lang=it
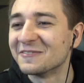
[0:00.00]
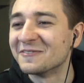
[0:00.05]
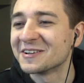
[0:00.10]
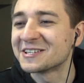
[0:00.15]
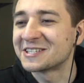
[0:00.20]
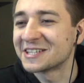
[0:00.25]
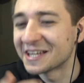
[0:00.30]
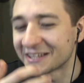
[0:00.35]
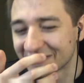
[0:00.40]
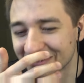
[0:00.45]

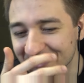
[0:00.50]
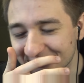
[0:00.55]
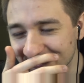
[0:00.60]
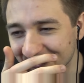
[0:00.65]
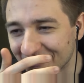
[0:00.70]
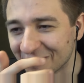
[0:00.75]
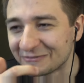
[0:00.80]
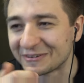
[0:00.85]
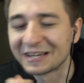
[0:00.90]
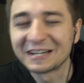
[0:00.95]
immaginate,
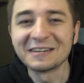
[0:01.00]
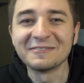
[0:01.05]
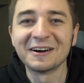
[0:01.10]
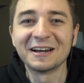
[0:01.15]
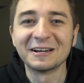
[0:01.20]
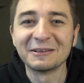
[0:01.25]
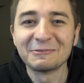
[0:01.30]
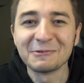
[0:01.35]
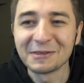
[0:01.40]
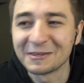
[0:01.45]
tipo, vi arriva
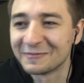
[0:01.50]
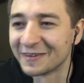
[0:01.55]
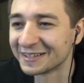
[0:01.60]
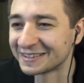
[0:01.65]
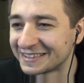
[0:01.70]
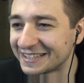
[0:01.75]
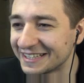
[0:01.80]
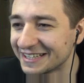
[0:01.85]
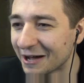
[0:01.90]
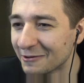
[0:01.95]
alle 2 di
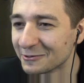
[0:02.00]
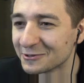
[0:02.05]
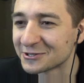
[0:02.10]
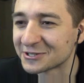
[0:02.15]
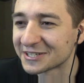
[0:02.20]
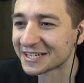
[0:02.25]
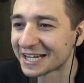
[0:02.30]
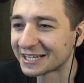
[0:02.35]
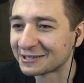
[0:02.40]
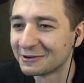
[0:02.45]
mattina uno
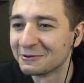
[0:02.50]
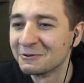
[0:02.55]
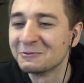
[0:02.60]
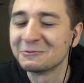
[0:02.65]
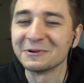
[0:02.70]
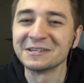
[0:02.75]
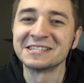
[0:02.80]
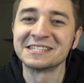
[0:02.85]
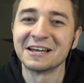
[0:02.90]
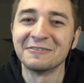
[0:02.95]
Shrek con
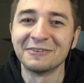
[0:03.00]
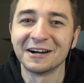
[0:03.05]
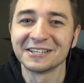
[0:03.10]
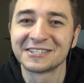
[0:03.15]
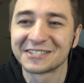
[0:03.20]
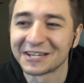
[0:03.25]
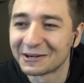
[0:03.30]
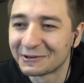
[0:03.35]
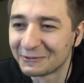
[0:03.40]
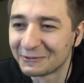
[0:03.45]
questa faccia